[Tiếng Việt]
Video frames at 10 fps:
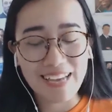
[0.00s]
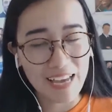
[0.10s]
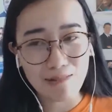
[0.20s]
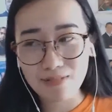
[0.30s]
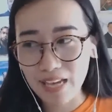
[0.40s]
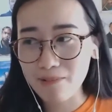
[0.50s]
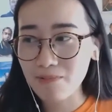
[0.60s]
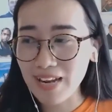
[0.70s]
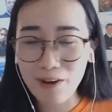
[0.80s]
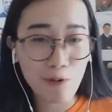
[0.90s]
Em xem
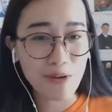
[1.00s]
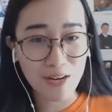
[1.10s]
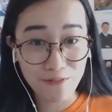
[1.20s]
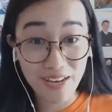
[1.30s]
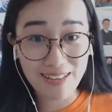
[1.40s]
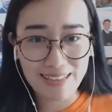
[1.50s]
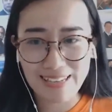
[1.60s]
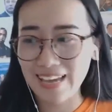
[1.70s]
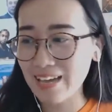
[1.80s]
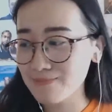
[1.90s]
đang ngồi cà phê
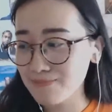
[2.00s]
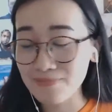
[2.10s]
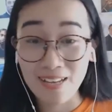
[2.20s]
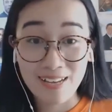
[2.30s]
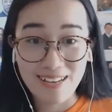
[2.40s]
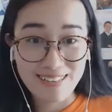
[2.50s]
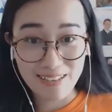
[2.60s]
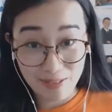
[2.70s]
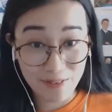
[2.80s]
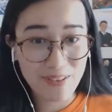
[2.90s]
thì em
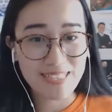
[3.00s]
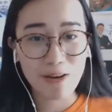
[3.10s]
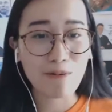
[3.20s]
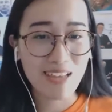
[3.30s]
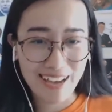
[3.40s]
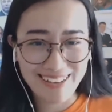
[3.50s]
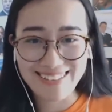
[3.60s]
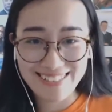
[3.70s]
tìm thấy video của thầy.